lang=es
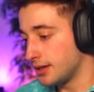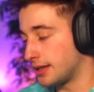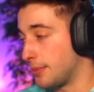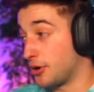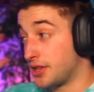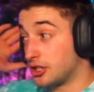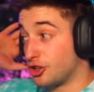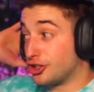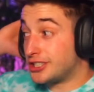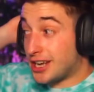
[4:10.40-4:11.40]
Que por cierto,
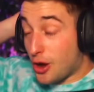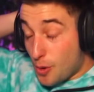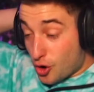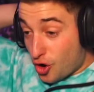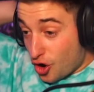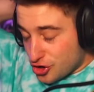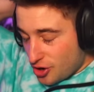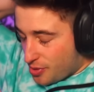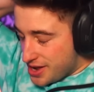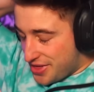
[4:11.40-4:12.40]
no sé cómo coño
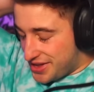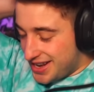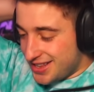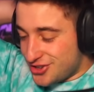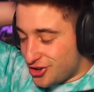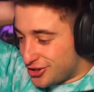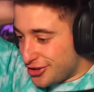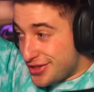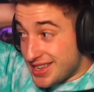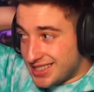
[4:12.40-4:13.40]
voy a hacer el sorteo el día